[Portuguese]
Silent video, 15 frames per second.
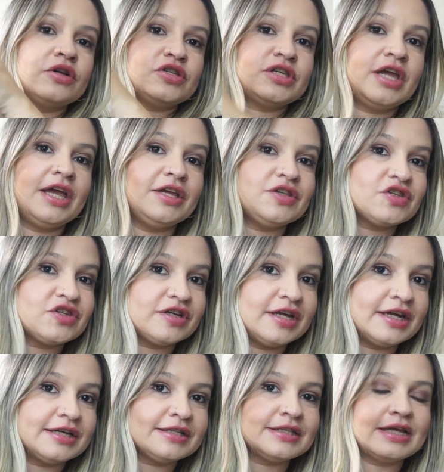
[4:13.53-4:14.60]
gente,
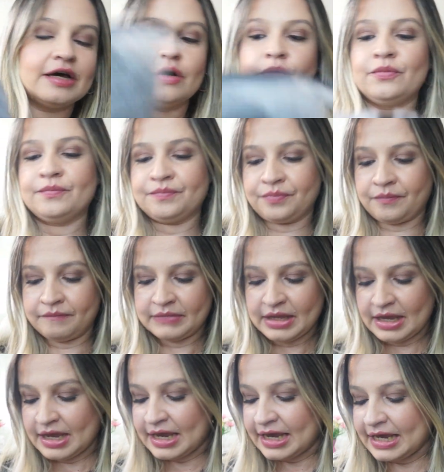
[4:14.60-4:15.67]
grandão
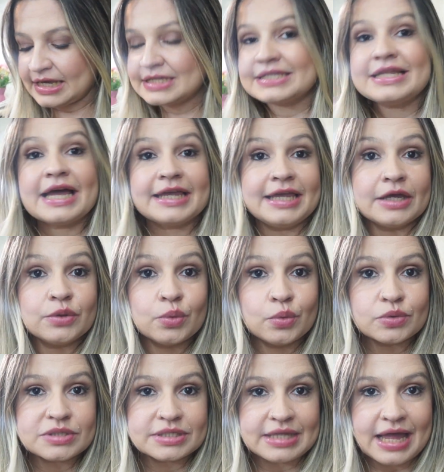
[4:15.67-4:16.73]
esse daqui é do
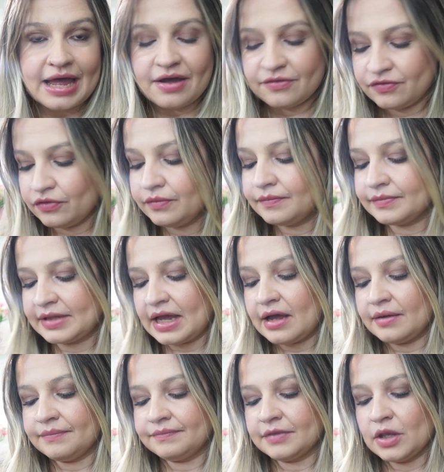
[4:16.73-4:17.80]
Gustavo,
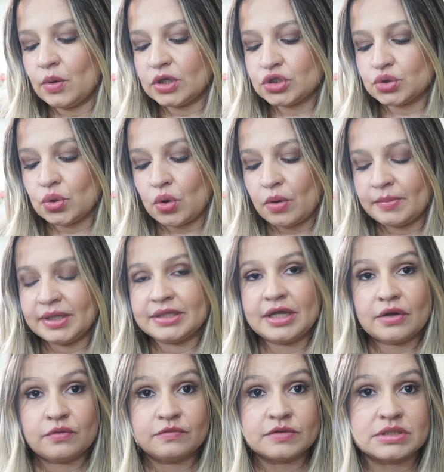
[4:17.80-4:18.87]
tá? Eu acho que eu
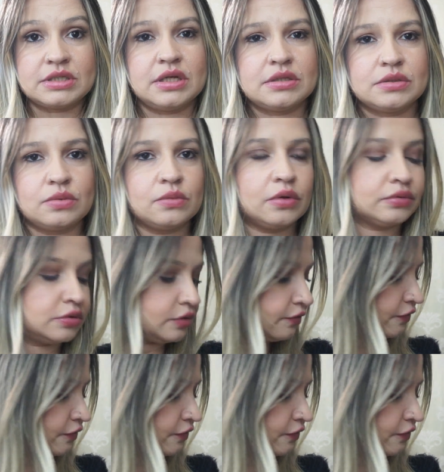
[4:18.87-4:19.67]
comentei com vocês em um outro